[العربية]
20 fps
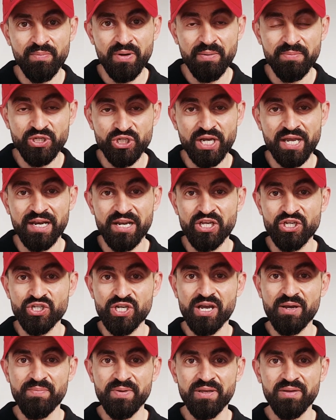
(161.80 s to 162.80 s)
إما بشكل
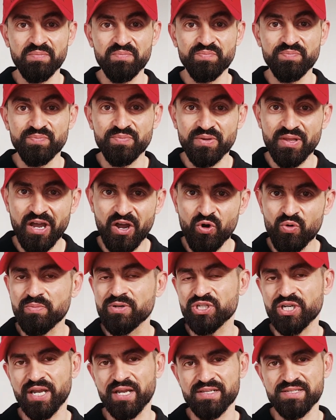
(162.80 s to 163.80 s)
إيجابي
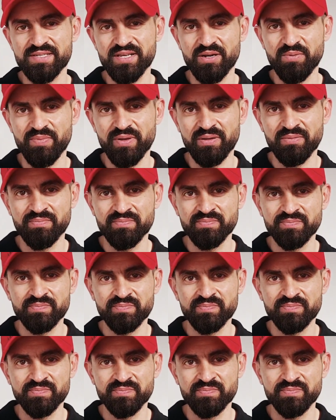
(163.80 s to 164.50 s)
أو بشكل سلبي